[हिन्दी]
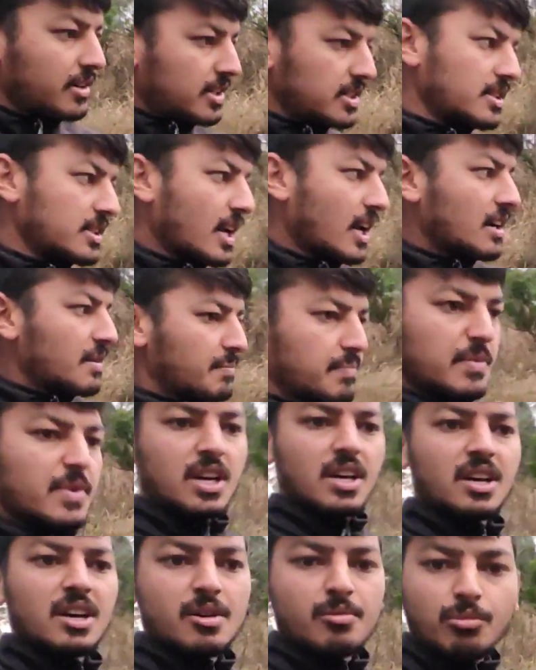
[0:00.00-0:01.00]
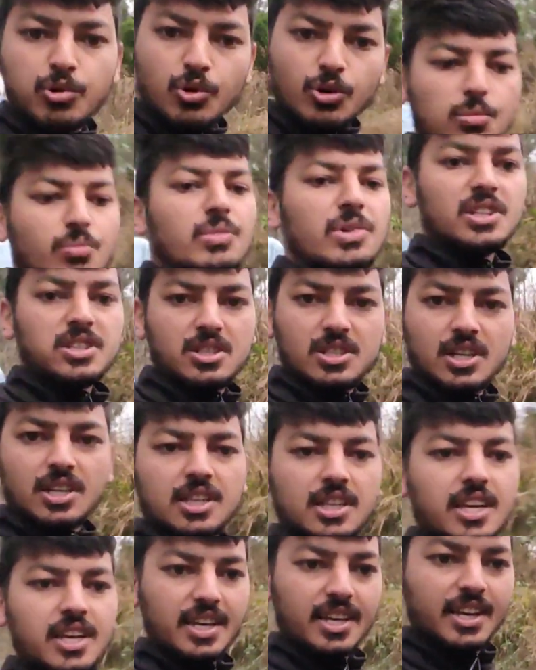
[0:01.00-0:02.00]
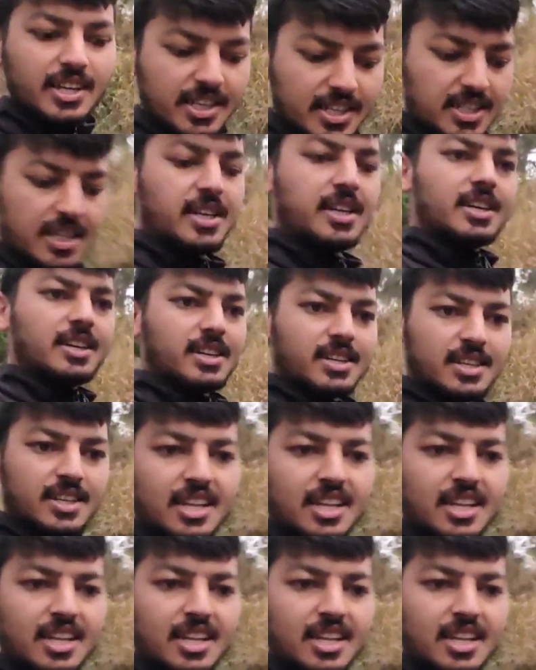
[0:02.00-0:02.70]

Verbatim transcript: इस साइड फूल मिल सकते हैं इन्हें